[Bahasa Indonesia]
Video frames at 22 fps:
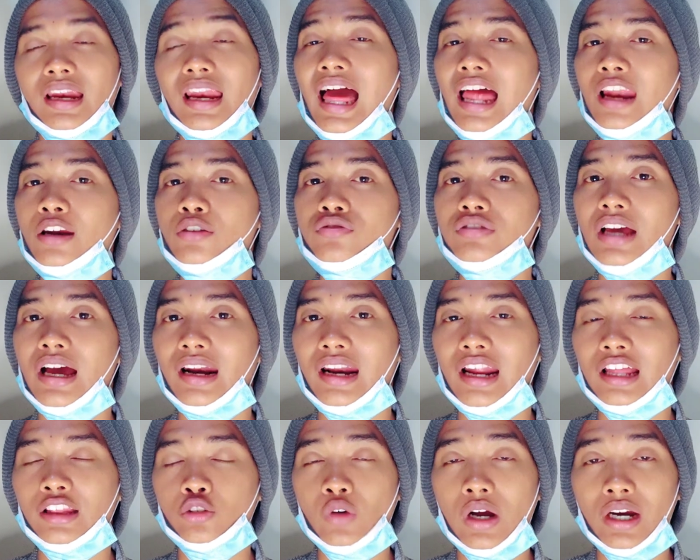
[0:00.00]
Lalu sang
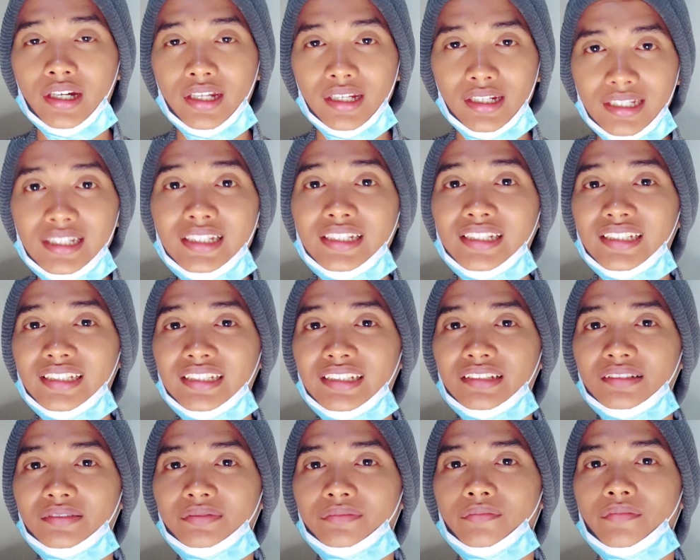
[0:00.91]
ratu adil
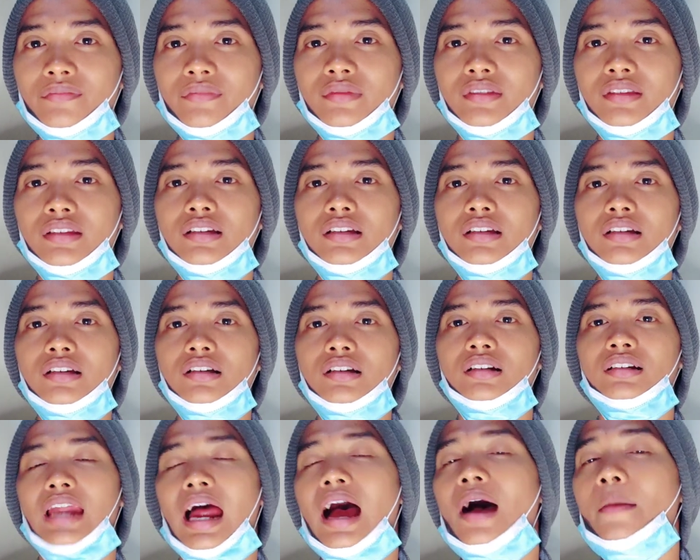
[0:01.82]
ini
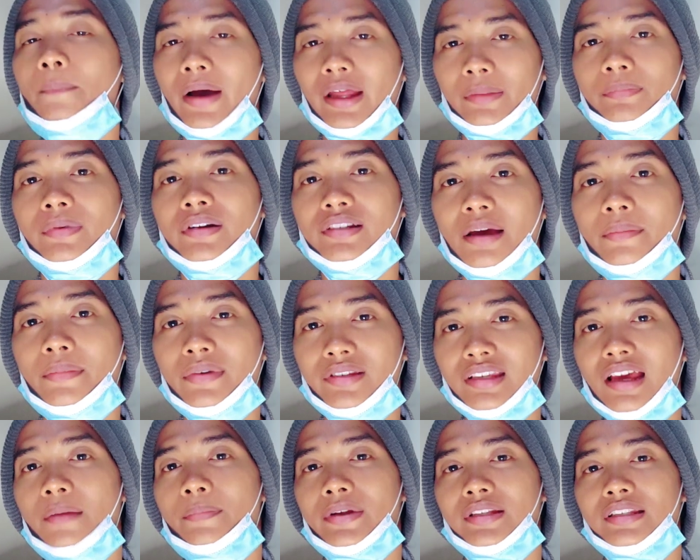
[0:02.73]
dapat bersama
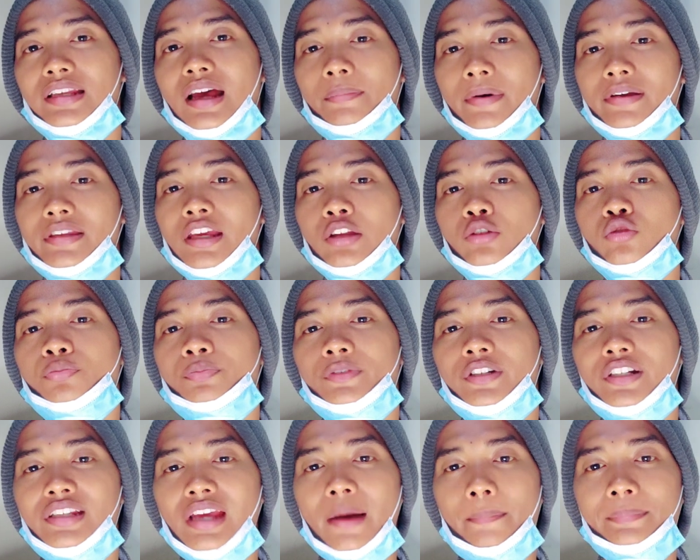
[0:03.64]
sahabat-sahabatnya itu
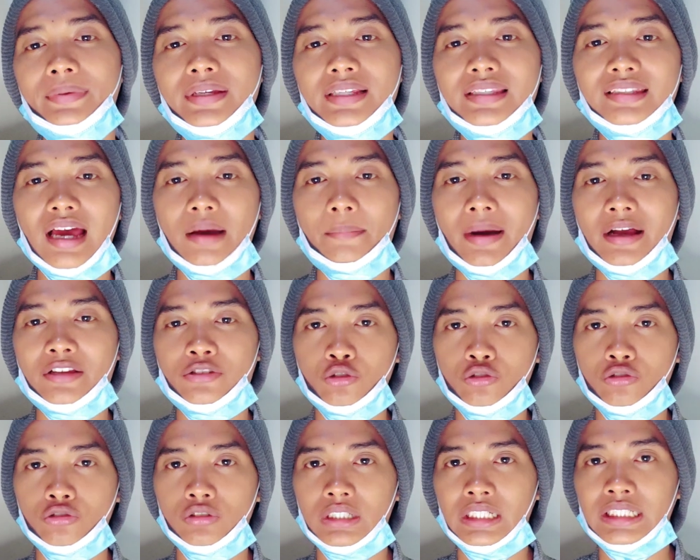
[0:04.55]
dia bisa
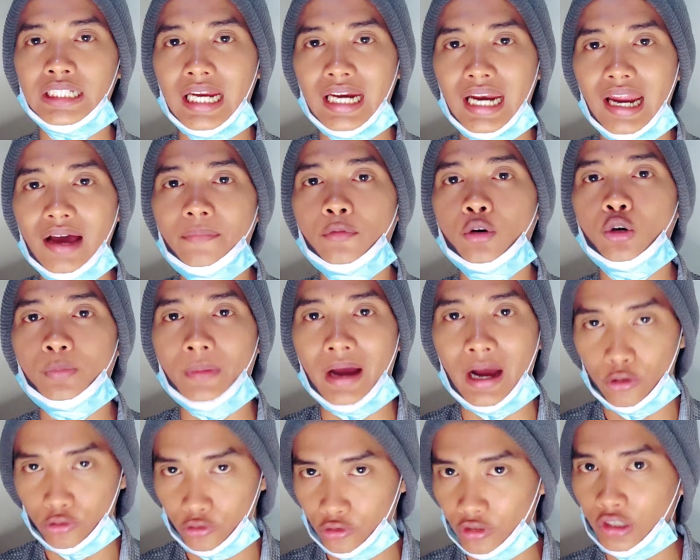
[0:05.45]
masuk ke dalam
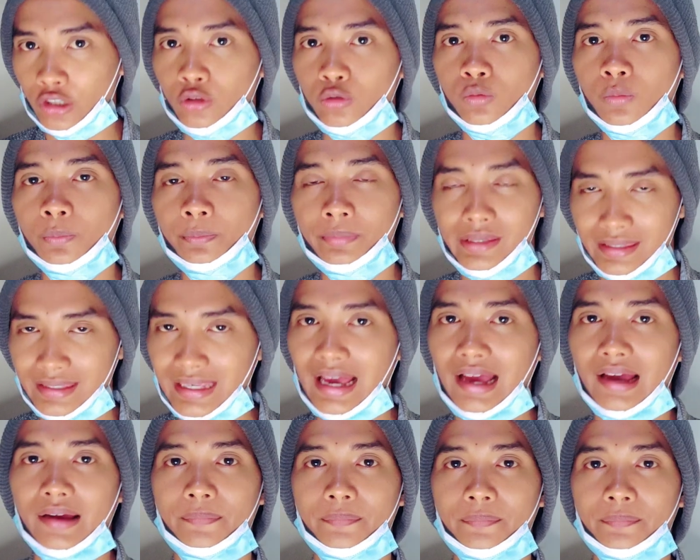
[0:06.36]
rumah kosong itu
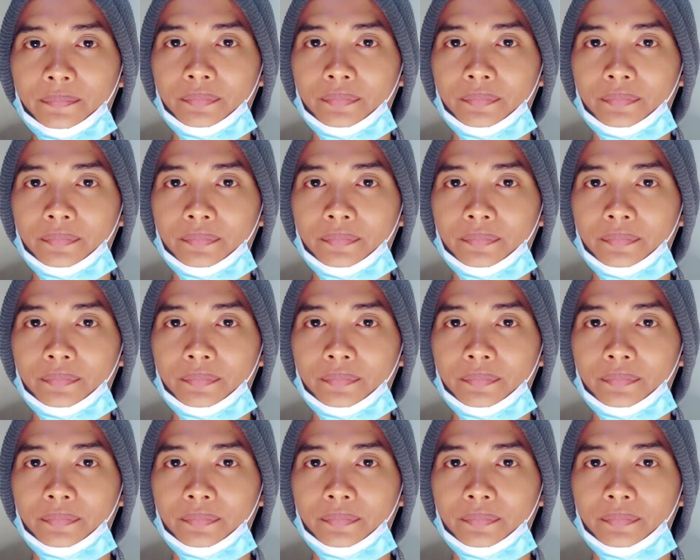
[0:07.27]
bisa.